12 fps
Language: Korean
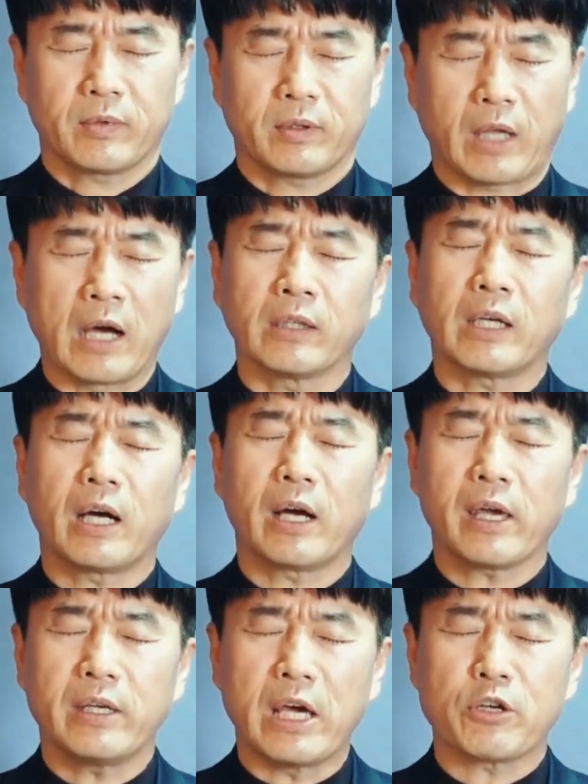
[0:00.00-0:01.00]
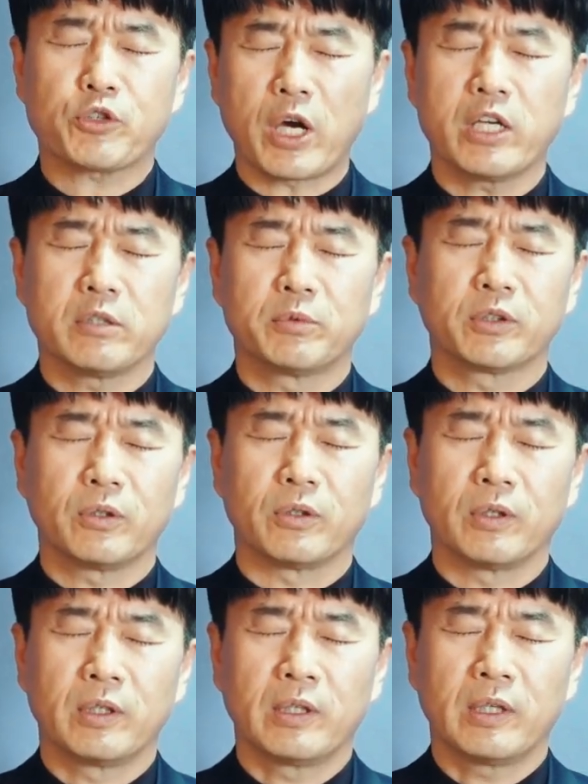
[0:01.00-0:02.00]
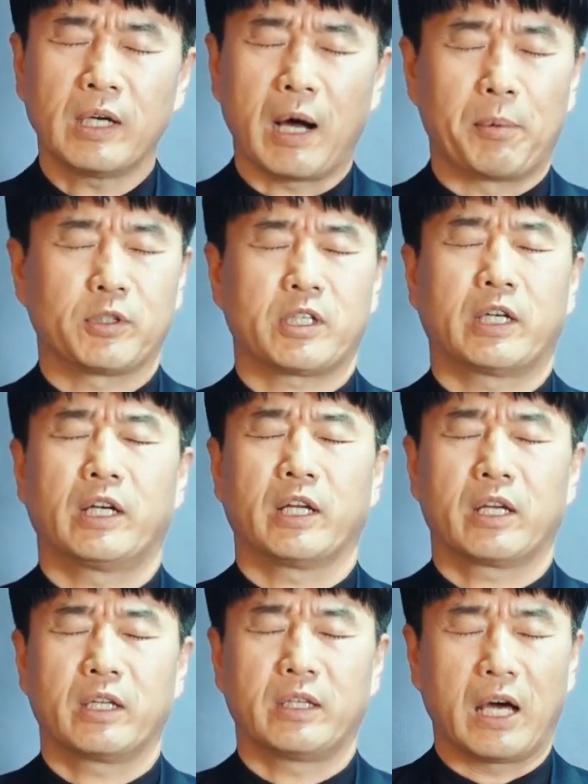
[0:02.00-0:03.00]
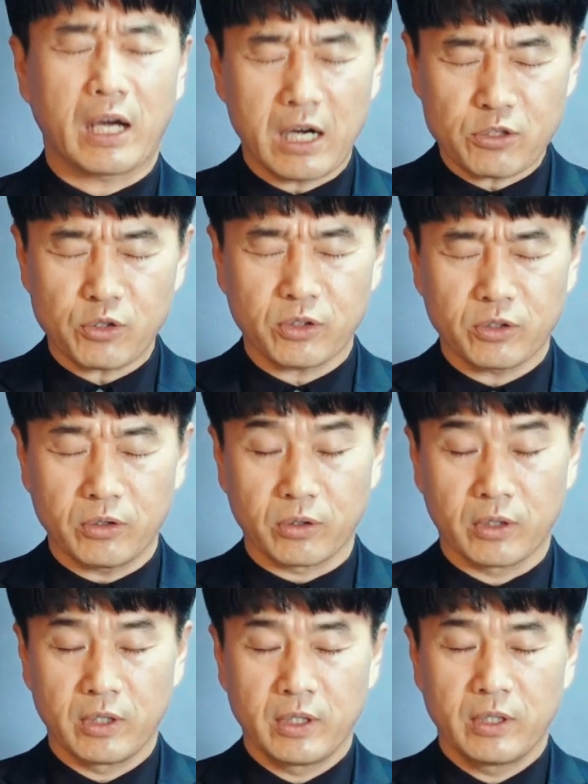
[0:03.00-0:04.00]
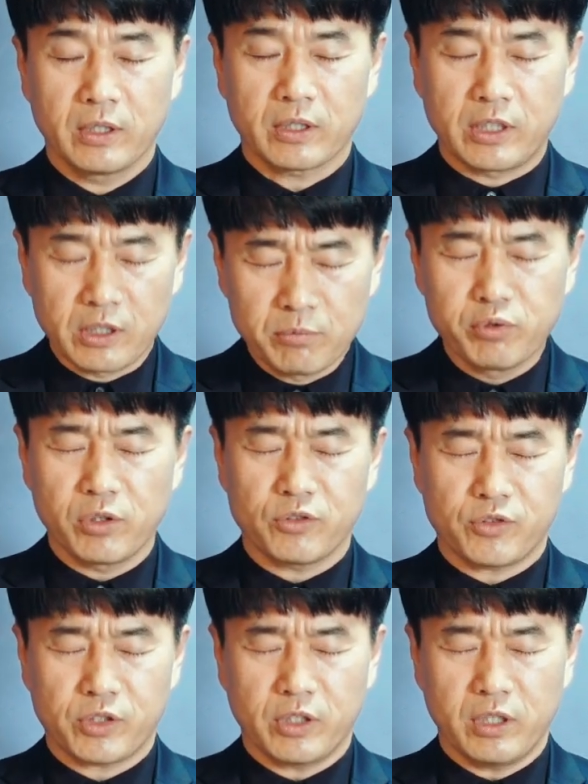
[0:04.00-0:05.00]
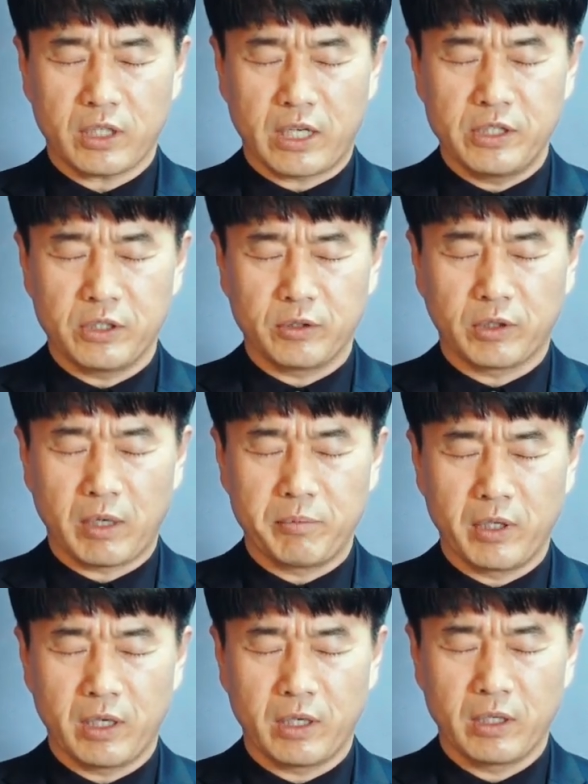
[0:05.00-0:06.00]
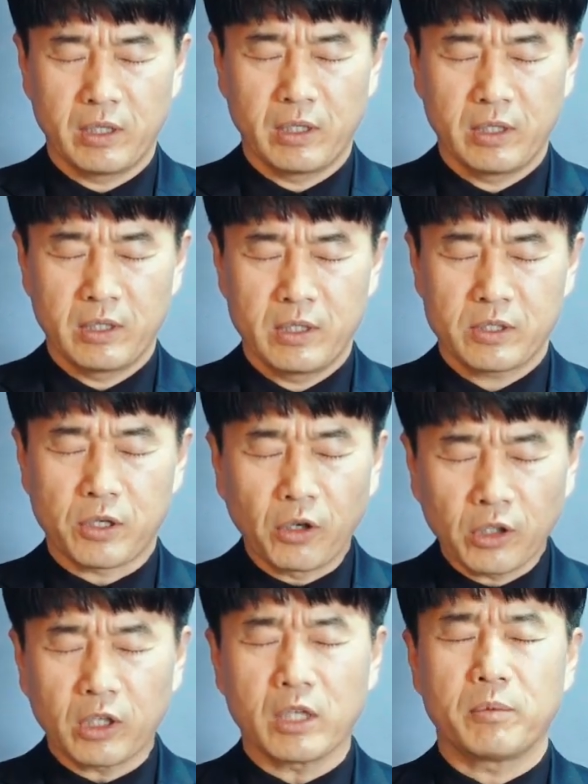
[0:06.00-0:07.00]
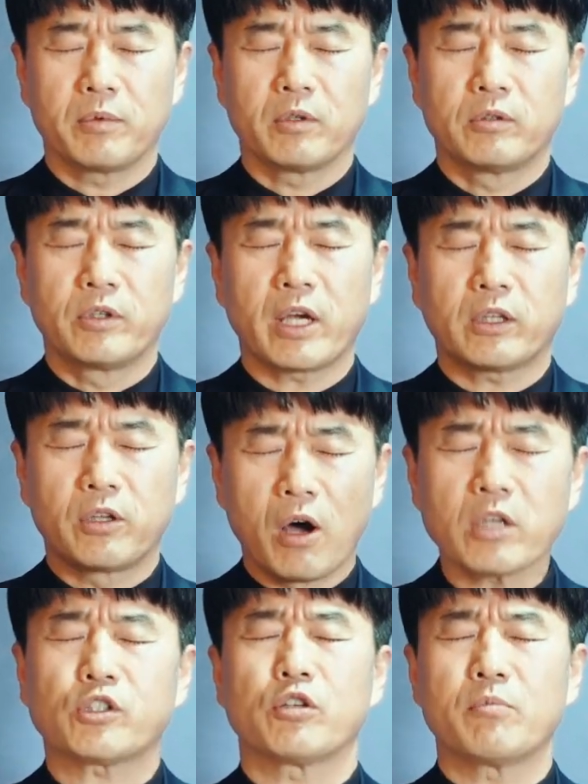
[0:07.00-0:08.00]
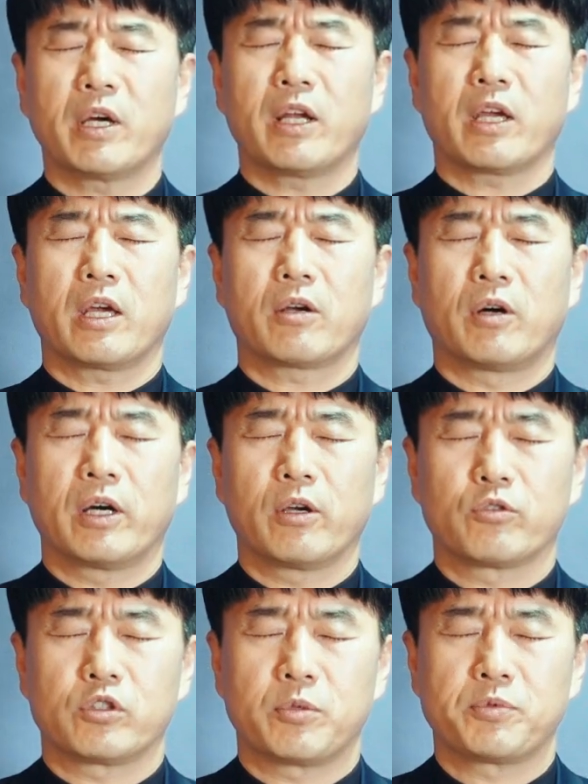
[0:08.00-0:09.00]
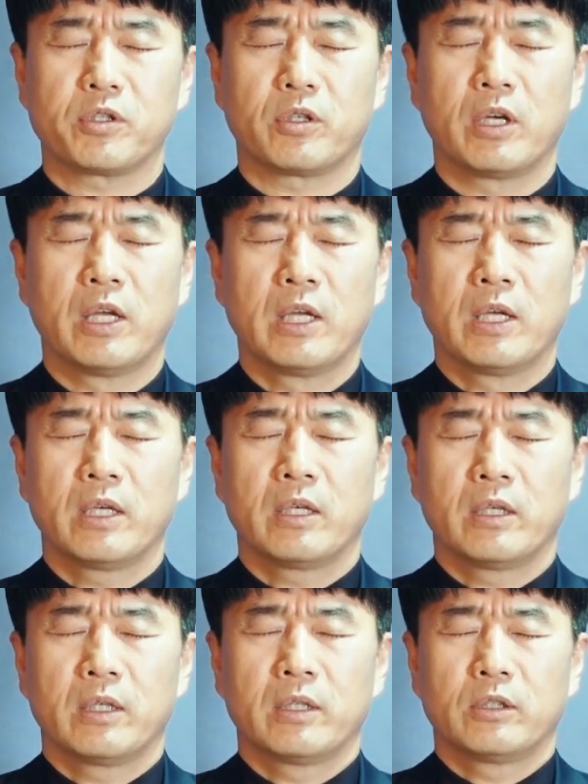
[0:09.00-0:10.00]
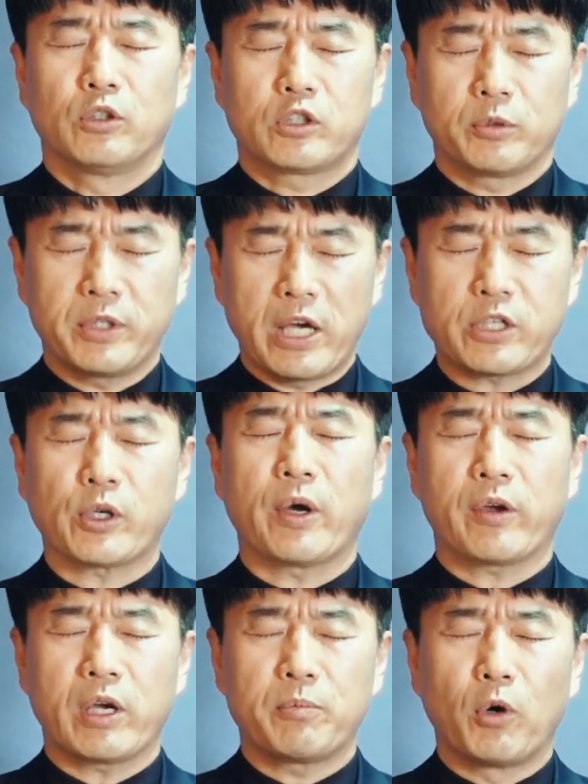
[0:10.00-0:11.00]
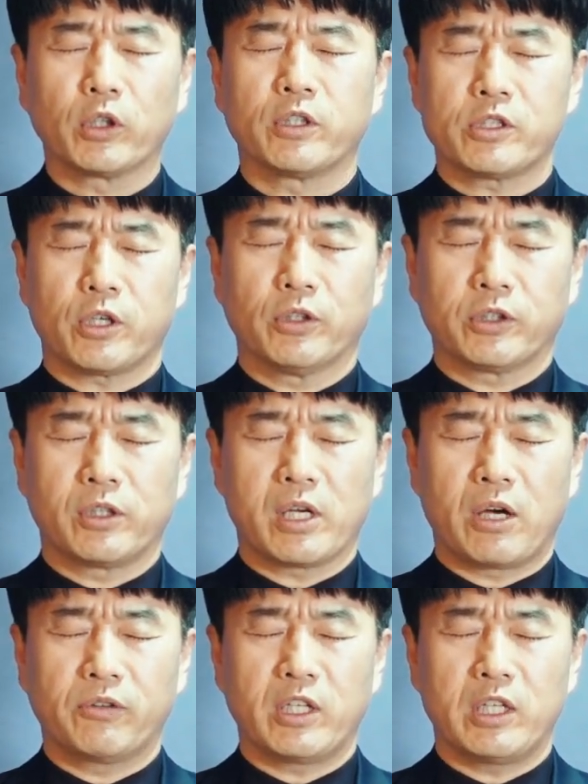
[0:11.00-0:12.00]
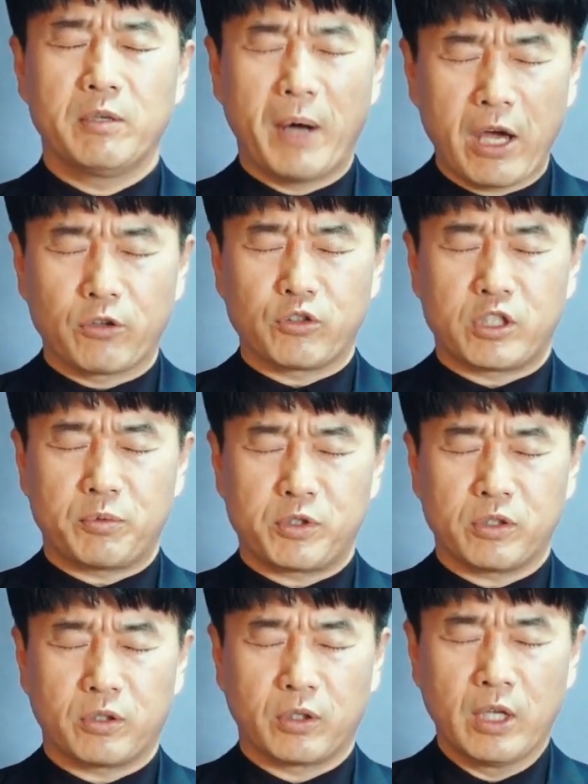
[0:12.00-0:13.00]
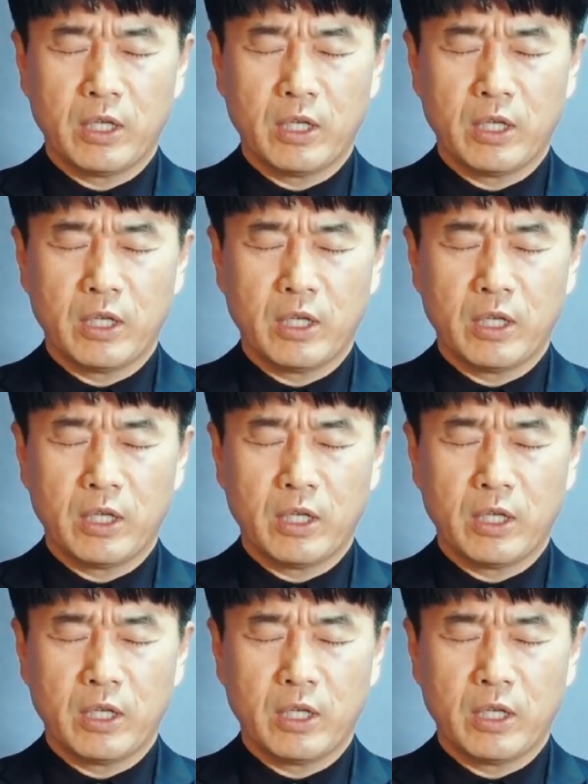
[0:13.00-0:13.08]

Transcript: 당당하게 예슈아 이름으로 아버지 하나님께 나아갈 수 있도록 기름 부어주시기를 간절히 원합니다. 성령님, 우리에게 더 충만하게 거하여 주십시오. 유튜브 예슈아의 교회 모든 성도들 가운데 임하여 주십시오.